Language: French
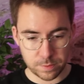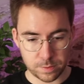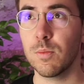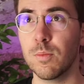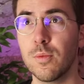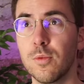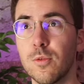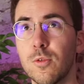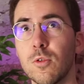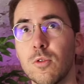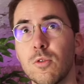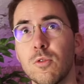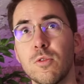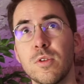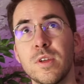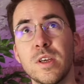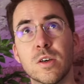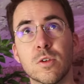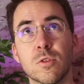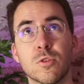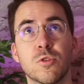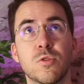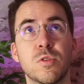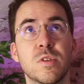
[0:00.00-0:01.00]
Plutôt que lui
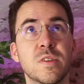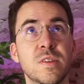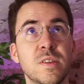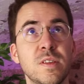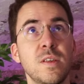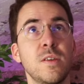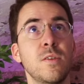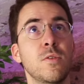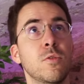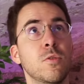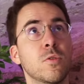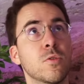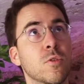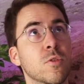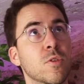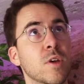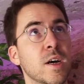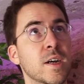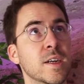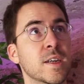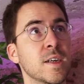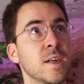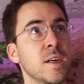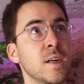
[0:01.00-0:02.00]
dire que je suis le CEO de
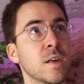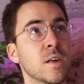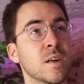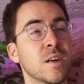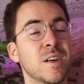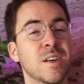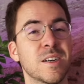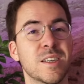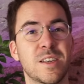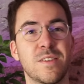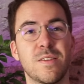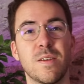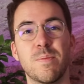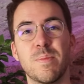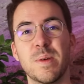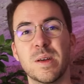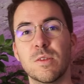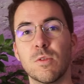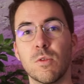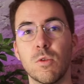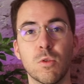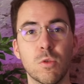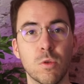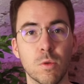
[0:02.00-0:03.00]
Dracar, qui va pas
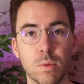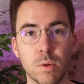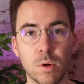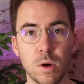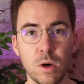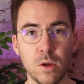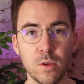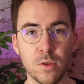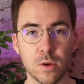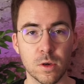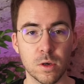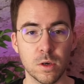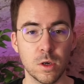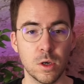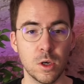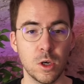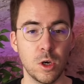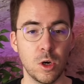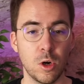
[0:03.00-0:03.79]
trop comprendre,